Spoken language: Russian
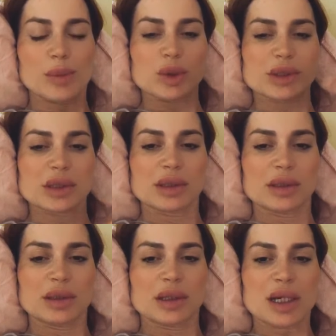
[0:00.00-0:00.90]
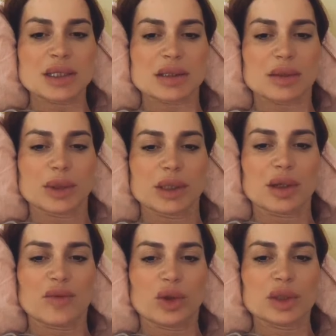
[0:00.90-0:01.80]
Я просто не красила,
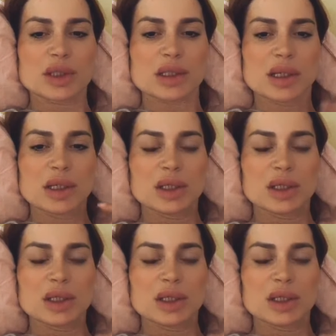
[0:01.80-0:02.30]
берегла волосы.